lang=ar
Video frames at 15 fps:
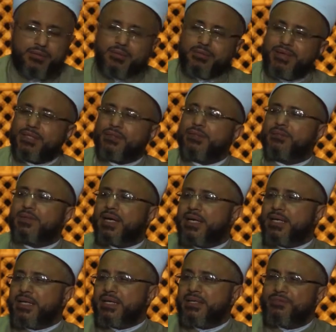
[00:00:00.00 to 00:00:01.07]
وبعضهم
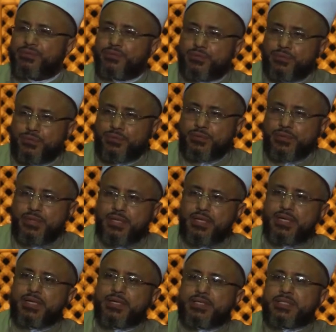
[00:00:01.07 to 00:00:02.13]
قال حفظ
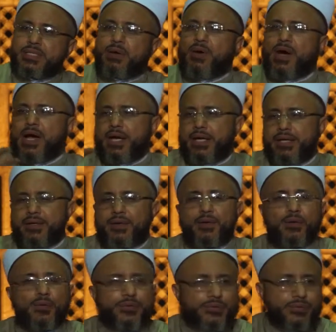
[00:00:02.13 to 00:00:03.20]
ظواهر
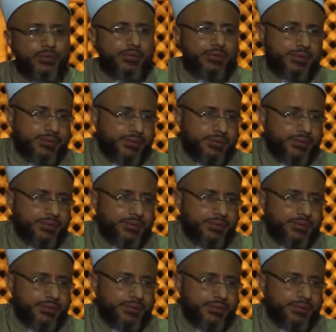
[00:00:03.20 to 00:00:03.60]
الرسل